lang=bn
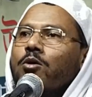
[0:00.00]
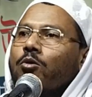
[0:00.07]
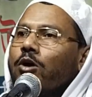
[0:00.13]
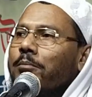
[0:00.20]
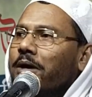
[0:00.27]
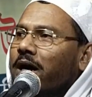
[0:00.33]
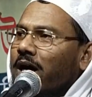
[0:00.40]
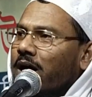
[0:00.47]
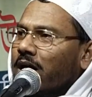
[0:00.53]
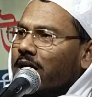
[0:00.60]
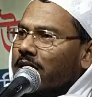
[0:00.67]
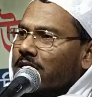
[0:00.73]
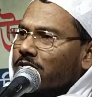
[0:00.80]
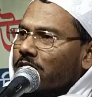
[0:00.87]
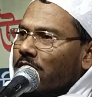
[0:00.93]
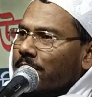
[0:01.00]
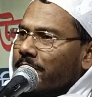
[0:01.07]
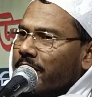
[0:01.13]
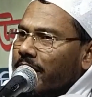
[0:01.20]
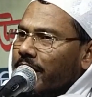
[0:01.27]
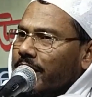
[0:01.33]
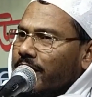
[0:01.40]
وما
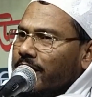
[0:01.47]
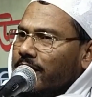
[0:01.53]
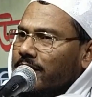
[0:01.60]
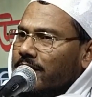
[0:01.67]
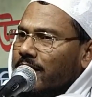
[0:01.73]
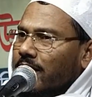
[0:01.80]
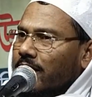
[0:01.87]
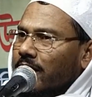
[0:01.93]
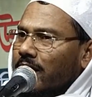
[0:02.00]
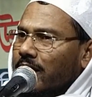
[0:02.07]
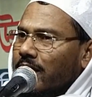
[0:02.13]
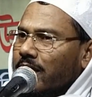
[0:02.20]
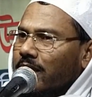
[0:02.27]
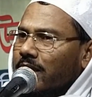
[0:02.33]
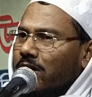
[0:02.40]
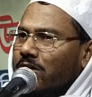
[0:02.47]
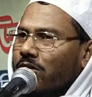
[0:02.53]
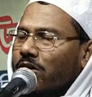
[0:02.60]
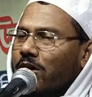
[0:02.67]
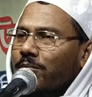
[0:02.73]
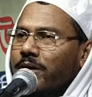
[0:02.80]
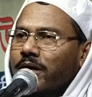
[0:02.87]
رميت إذ
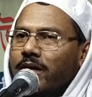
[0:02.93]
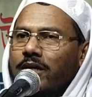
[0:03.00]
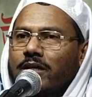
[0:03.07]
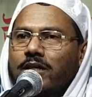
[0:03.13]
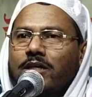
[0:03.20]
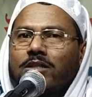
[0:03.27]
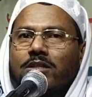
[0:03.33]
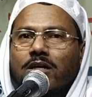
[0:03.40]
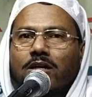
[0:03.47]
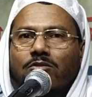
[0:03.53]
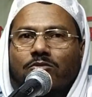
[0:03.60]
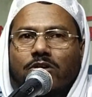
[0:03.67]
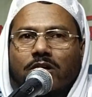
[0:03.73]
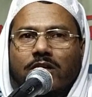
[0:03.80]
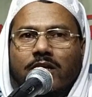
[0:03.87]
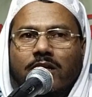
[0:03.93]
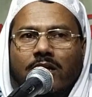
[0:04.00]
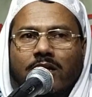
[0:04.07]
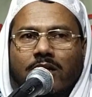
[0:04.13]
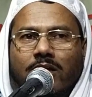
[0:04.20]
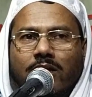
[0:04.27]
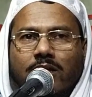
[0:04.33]
رميت
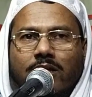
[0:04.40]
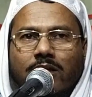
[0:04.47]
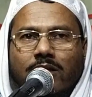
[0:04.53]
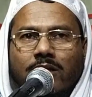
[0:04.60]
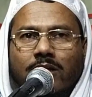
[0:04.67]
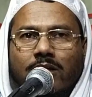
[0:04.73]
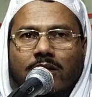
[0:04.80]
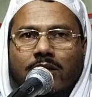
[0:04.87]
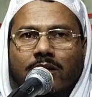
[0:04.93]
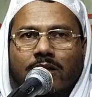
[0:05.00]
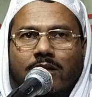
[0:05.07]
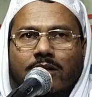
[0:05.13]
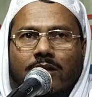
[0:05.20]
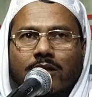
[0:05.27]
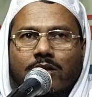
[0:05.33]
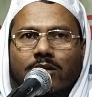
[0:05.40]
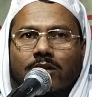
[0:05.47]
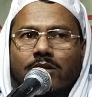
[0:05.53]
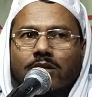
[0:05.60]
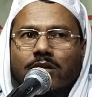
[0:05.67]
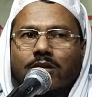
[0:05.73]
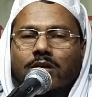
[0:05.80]
ولكن
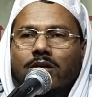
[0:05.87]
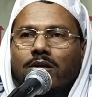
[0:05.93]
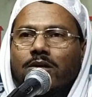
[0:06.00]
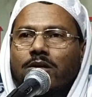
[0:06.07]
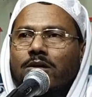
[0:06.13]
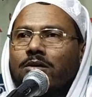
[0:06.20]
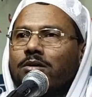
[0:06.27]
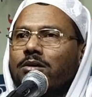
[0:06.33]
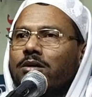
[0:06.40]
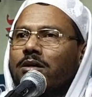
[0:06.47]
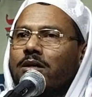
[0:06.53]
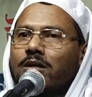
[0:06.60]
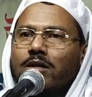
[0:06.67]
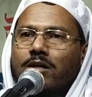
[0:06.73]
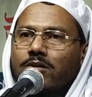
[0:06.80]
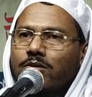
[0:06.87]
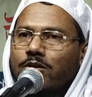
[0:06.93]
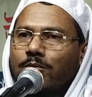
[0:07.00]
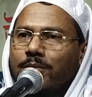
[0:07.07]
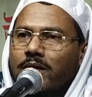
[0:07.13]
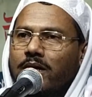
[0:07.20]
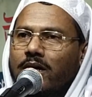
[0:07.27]
الله
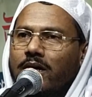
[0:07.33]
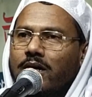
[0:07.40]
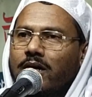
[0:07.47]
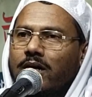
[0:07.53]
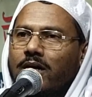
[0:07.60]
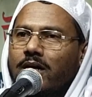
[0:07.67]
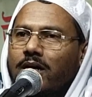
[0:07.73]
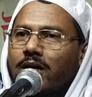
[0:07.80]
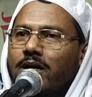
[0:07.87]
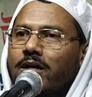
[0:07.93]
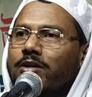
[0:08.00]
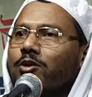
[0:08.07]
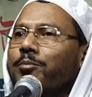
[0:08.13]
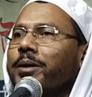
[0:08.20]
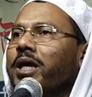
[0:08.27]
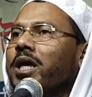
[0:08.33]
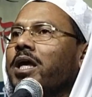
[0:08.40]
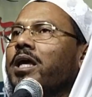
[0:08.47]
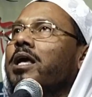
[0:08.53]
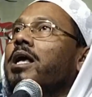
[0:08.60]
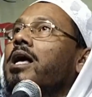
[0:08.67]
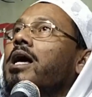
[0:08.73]
رمى নবী
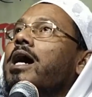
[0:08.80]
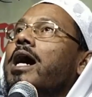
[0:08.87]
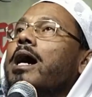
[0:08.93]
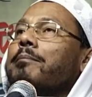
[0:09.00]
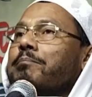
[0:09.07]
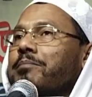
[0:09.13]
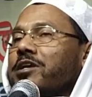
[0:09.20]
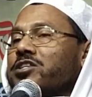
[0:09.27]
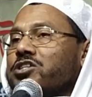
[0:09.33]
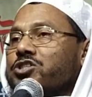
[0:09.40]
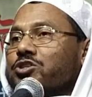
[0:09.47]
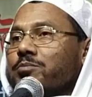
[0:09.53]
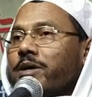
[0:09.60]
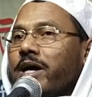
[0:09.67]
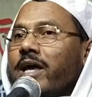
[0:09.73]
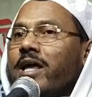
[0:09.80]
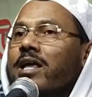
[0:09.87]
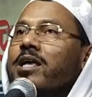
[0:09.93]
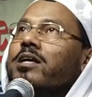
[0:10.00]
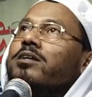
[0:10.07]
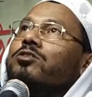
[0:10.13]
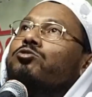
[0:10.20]
আপনি যে সময়
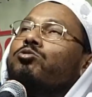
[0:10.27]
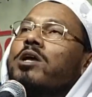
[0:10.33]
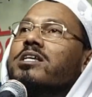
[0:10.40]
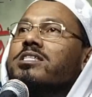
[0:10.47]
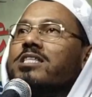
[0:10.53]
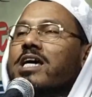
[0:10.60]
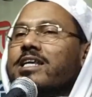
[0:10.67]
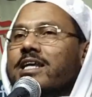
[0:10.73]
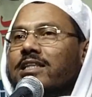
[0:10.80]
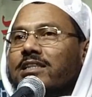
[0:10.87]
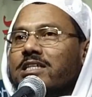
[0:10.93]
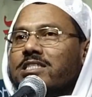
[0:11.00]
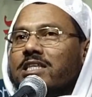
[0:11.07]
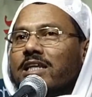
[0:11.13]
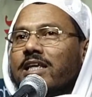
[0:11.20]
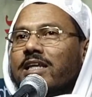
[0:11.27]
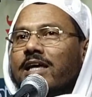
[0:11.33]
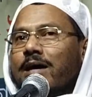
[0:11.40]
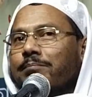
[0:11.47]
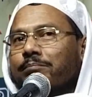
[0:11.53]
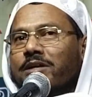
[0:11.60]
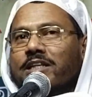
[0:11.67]
দুলা সাইরা দিছিলেন
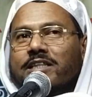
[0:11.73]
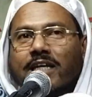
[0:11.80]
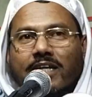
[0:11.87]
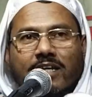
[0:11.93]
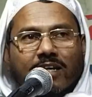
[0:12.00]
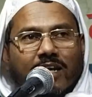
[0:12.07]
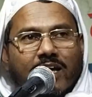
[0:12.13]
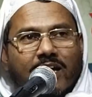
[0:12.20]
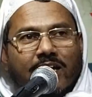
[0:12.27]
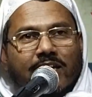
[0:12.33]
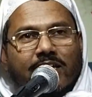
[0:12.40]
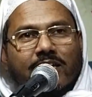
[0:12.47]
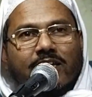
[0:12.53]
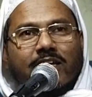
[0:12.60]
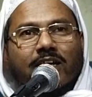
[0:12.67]
আপনি দেন নাই